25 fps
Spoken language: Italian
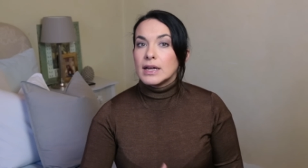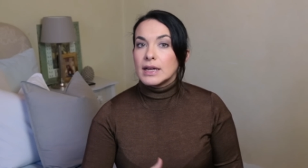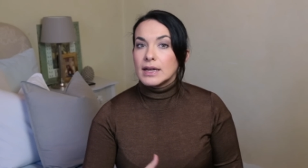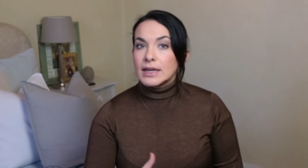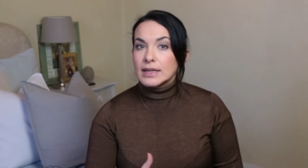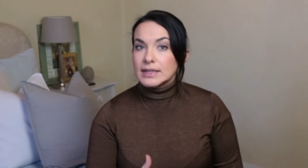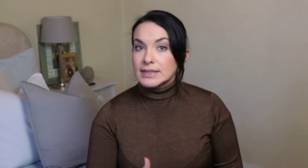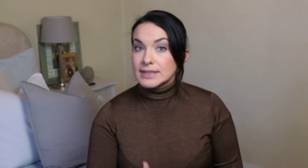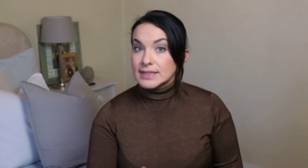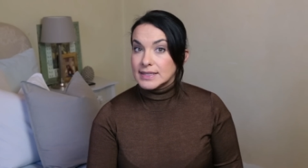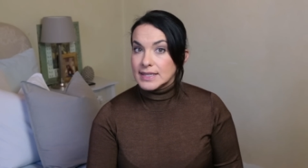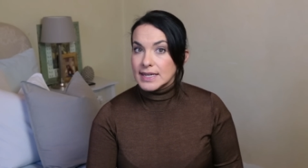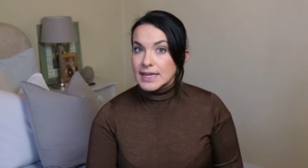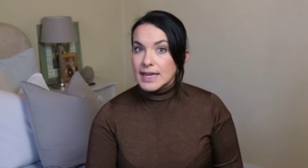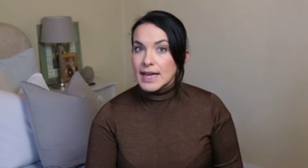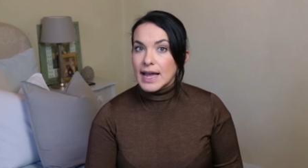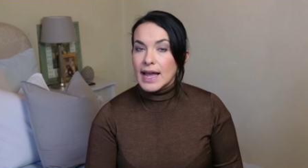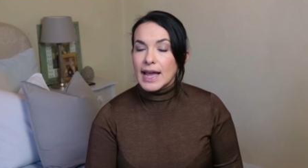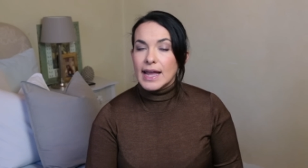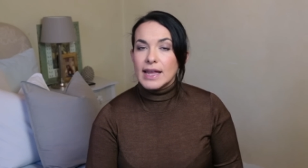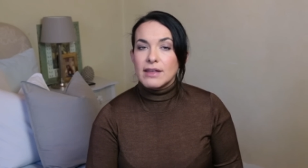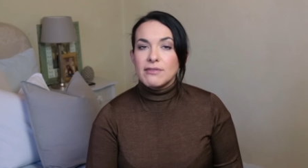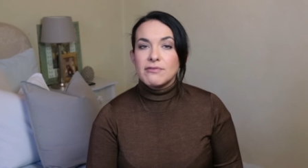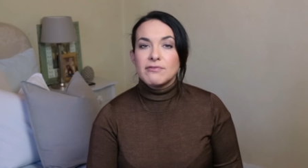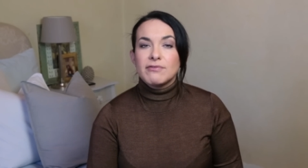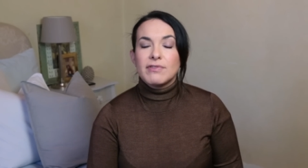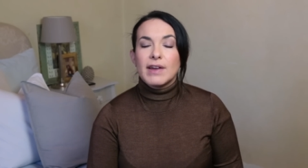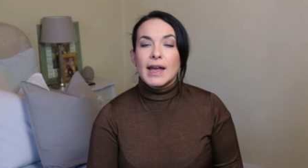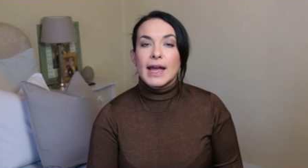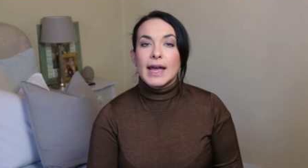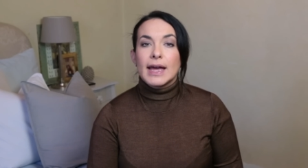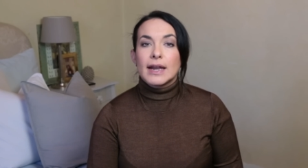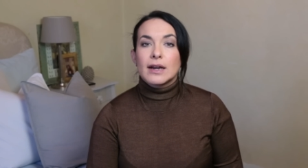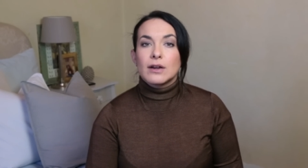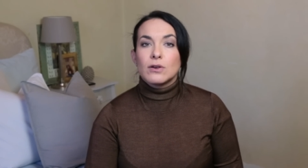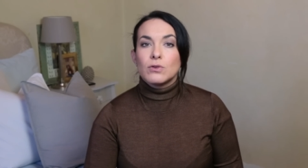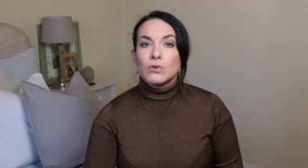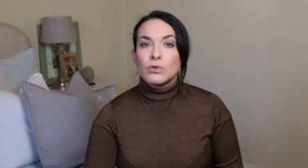eh, se è
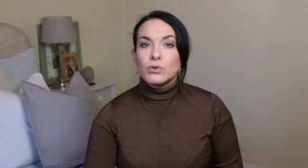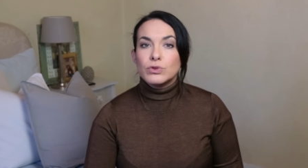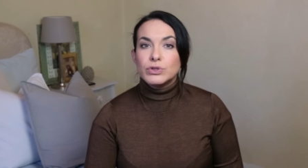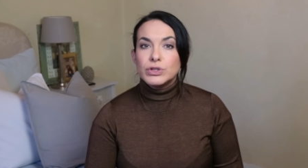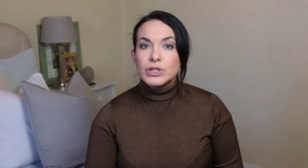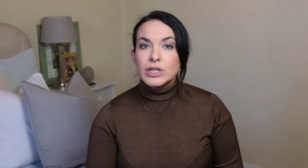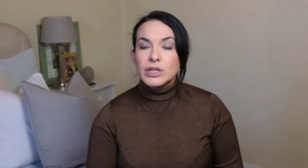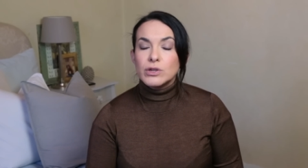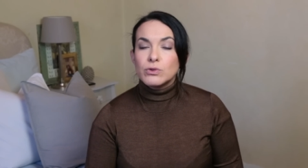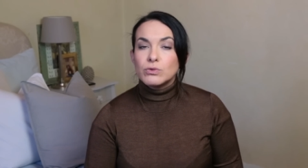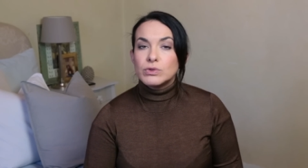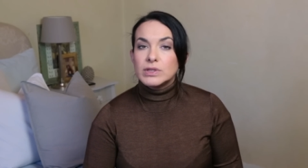inverno, di